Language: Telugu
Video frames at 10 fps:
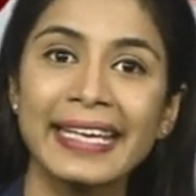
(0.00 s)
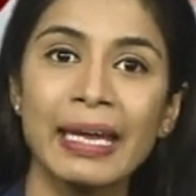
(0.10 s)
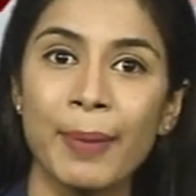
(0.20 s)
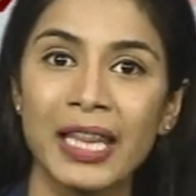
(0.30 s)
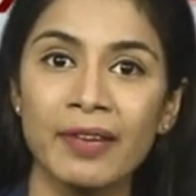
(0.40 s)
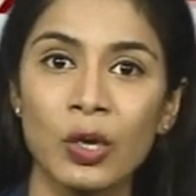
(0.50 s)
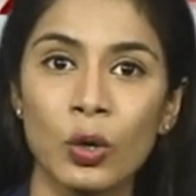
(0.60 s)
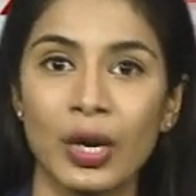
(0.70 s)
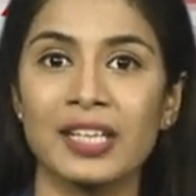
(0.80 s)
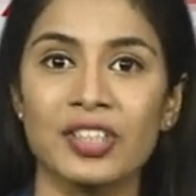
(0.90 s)
ఈ పదవిలో
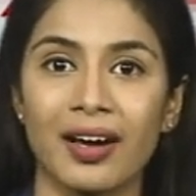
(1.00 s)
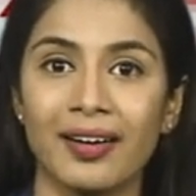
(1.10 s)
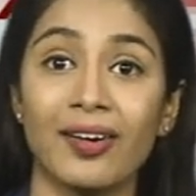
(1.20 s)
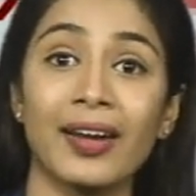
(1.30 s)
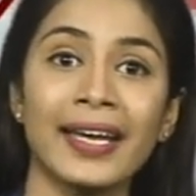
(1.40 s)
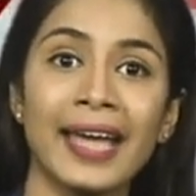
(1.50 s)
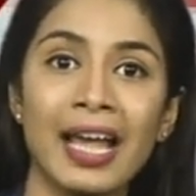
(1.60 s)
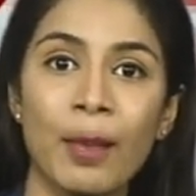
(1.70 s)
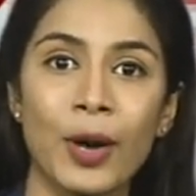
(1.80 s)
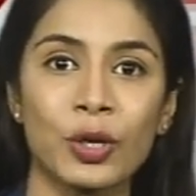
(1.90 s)
రాజా
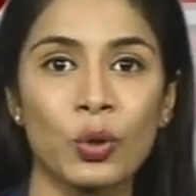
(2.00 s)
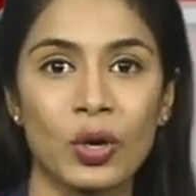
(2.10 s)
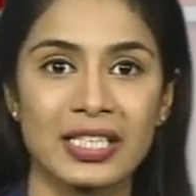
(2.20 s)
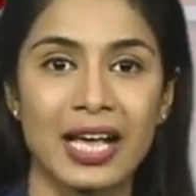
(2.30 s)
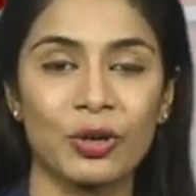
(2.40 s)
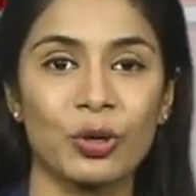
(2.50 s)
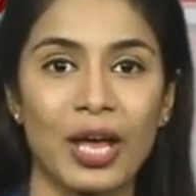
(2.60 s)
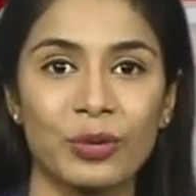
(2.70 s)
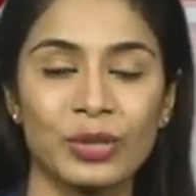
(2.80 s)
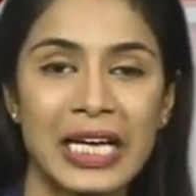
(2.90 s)
రెండేళ్ల పాటు
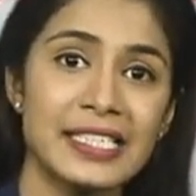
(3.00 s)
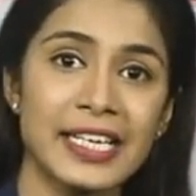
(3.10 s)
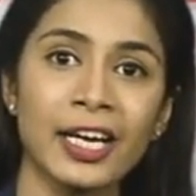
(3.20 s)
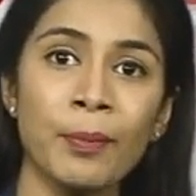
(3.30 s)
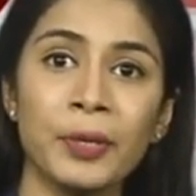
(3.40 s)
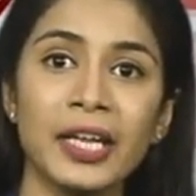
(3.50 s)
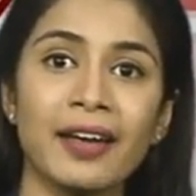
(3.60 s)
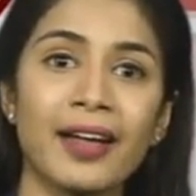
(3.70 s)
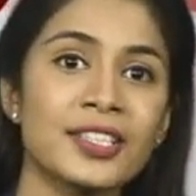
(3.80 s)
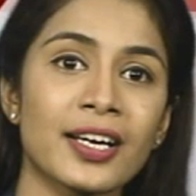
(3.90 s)
కొనసాగనున్నారు జక్కంపూడి
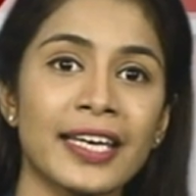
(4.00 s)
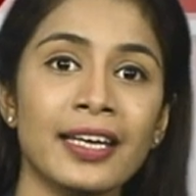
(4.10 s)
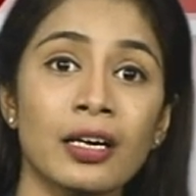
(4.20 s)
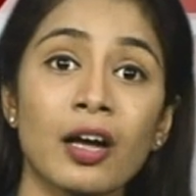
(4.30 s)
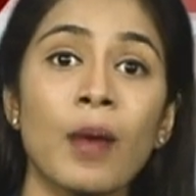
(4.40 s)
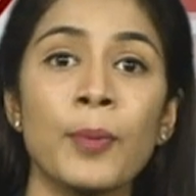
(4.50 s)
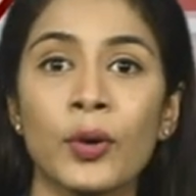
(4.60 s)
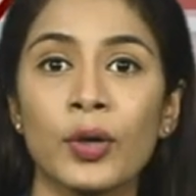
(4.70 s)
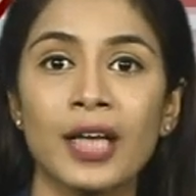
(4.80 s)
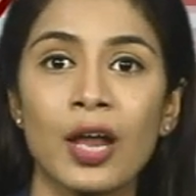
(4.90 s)
రాజాకి కాపు
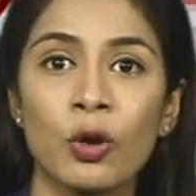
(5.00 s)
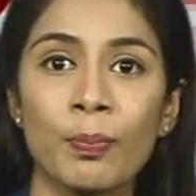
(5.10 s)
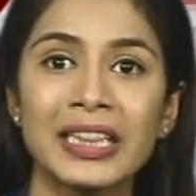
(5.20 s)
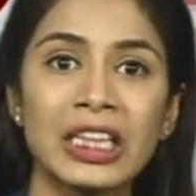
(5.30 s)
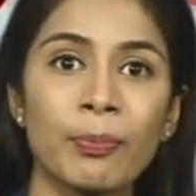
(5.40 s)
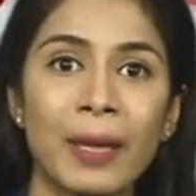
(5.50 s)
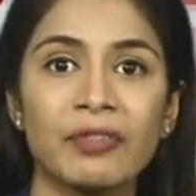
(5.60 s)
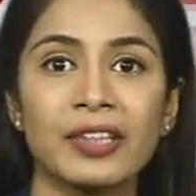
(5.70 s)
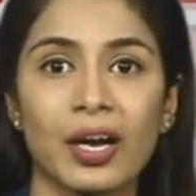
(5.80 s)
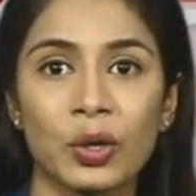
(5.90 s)
కోటాలో మంత్రి
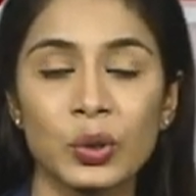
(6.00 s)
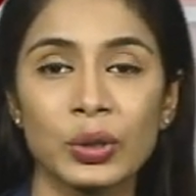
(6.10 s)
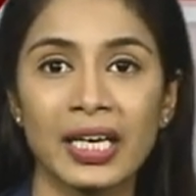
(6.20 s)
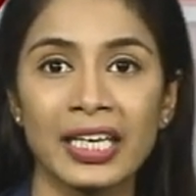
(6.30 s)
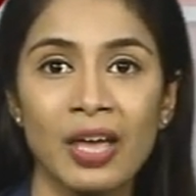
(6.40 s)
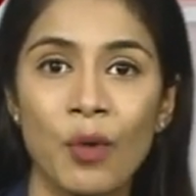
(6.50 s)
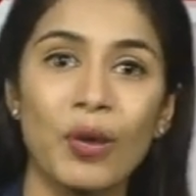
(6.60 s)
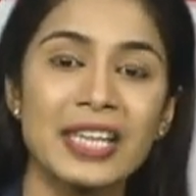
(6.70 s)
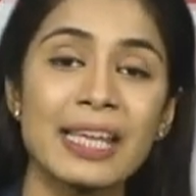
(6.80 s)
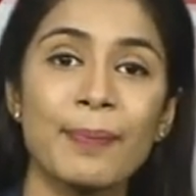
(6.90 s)
పదవి దక్కుతుందని
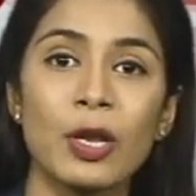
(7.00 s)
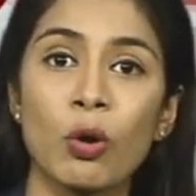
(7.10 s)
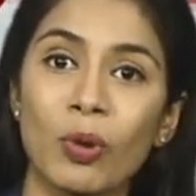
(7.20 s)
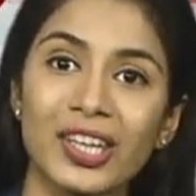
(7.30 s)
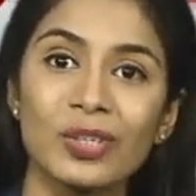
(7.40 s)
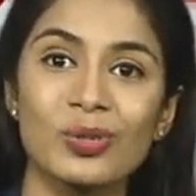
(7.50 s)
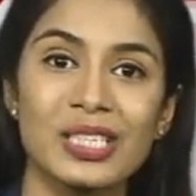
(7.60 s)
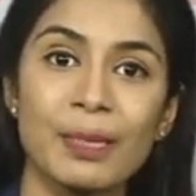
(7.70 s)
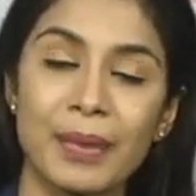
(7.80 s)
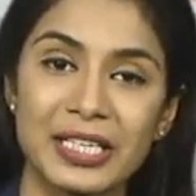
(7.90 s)
వైసీపీలో మొదటి
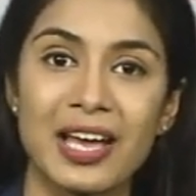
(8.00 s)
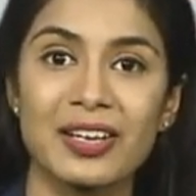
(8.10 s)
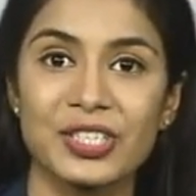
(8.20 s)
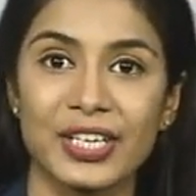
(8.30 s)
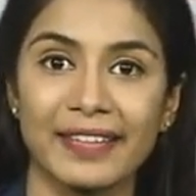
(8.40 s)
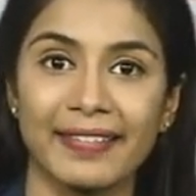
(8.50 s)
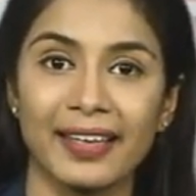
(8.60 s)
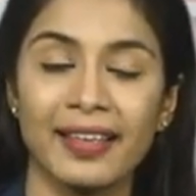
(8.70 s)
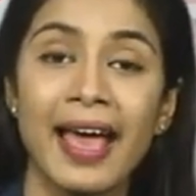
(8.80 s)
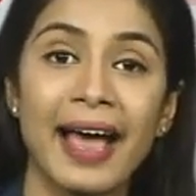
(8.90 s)
నుంచి ప్రచారం జరిగింది
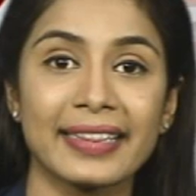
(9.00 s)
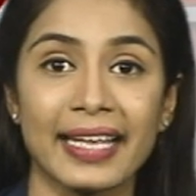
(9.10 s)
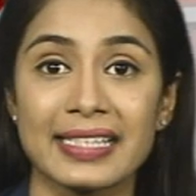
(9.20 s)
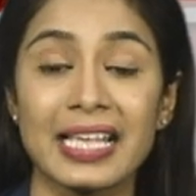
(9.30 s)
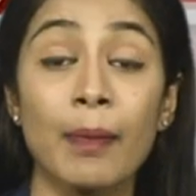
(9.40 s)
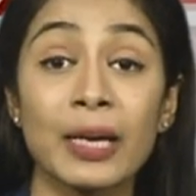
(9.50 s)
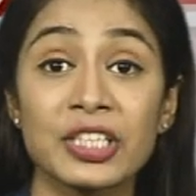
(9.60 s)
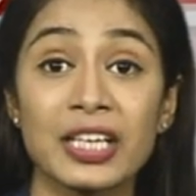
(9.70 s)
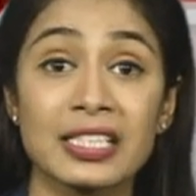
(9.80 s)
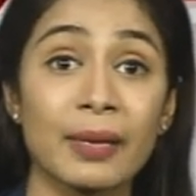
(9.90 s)
అయితే
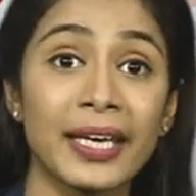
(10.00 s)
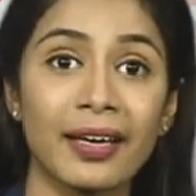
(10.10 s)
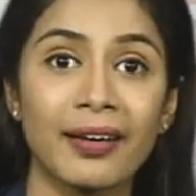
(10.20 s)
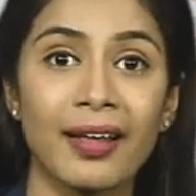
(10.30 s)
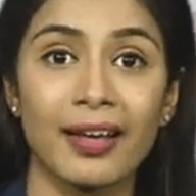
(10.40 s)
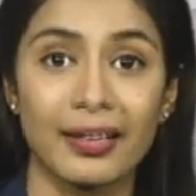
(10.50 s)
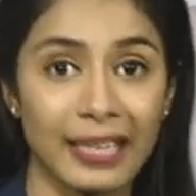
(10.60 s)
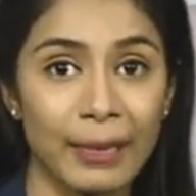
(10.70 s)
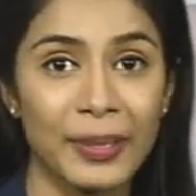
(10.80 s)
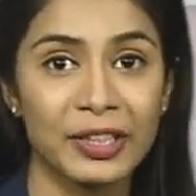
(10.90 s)
సామాజిక సమీకరణాల
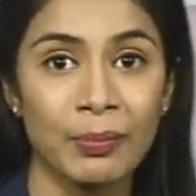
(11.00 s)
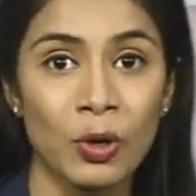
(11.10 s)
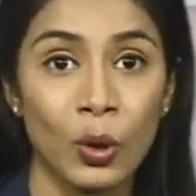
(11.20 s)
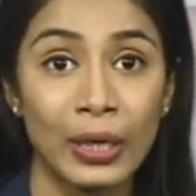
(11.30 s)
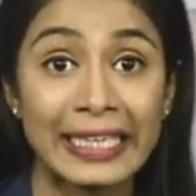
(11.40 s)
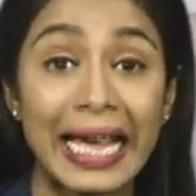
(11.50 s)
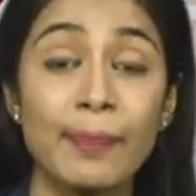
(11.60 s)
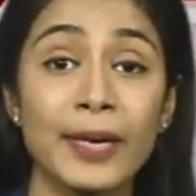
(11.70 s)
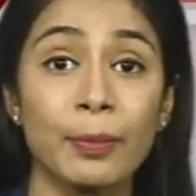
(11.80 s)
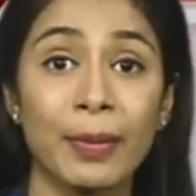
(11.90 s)
నేపథ్యంలో
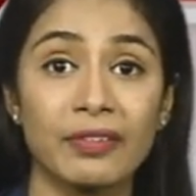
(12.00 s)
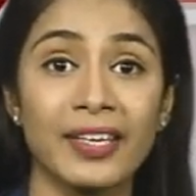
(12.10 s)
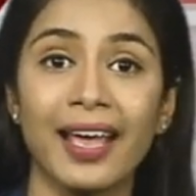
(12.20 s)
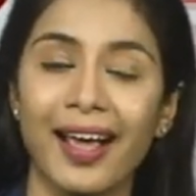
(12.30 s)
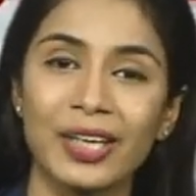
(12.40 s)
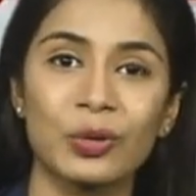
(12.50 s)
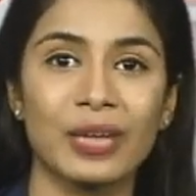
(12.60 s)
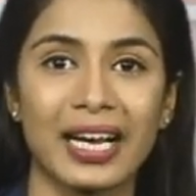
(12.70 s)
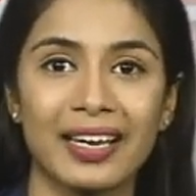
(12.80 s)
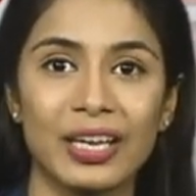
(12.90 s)
కేబినెట్ పదవి ఆయనకు
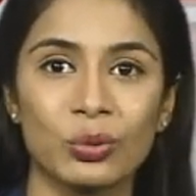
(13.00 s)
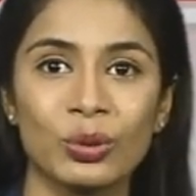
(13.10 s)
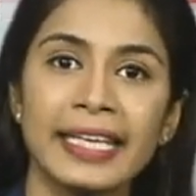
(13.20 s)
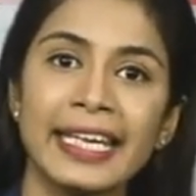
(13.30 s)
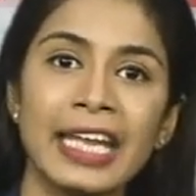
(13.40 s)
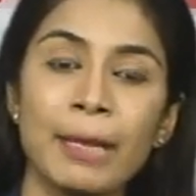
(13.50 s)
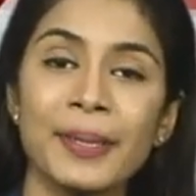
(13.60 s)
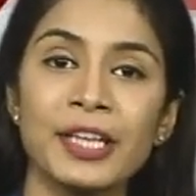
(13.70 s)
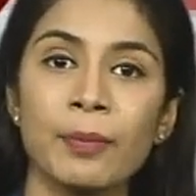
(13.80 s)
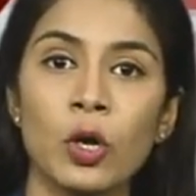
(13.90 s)
దక్కలేదు ఈ
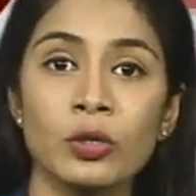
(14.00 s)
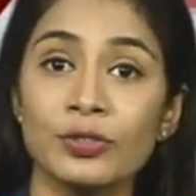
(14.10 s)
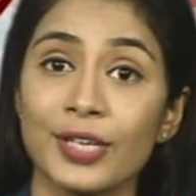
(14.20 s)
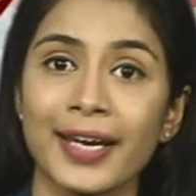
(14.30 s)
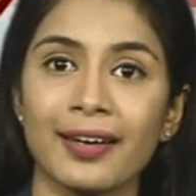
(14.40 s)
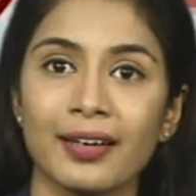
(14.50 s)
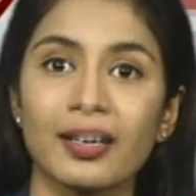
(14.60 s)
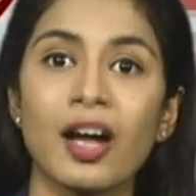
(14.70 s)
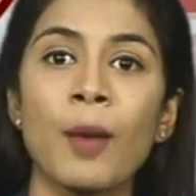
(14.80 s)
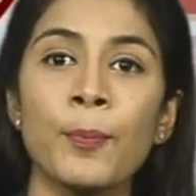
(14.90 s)
నేపథ్యంలో జగన్
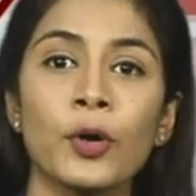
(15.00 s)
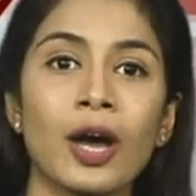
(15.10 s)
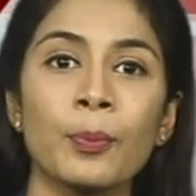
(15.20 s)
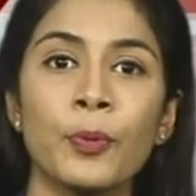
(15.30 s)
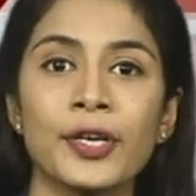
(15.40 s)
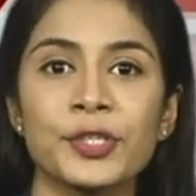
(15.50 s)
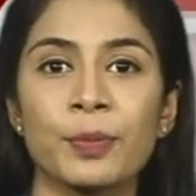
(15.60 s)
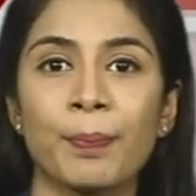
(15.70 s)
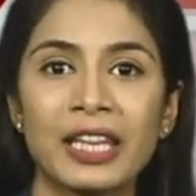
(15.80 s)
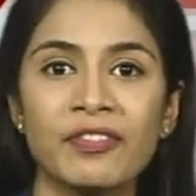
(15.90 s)
కాపు
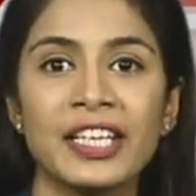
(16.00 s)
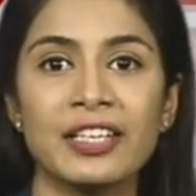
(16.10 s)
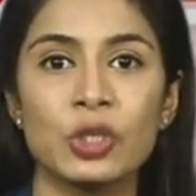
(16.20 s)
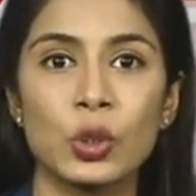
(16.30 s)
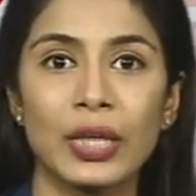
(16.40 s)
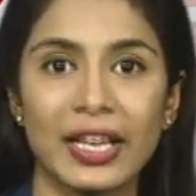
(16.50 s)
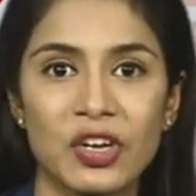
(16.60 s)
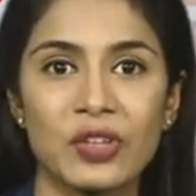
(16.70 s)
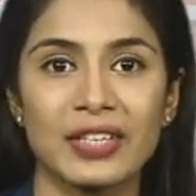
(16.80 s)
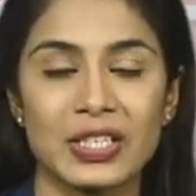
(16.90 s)
కార్పొరేషన్ పదవిని ఇస్తూ
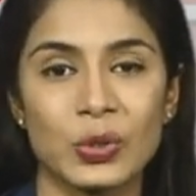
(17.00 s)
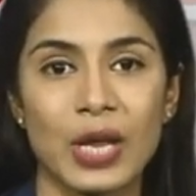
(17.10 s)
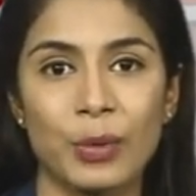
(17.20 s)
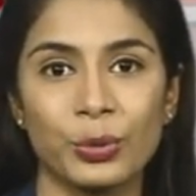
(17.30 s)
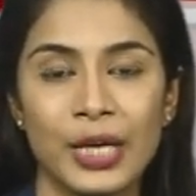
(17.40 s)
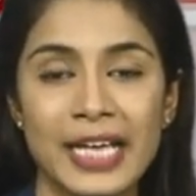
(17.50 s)
నిర్ణయం తీసుకున్నారు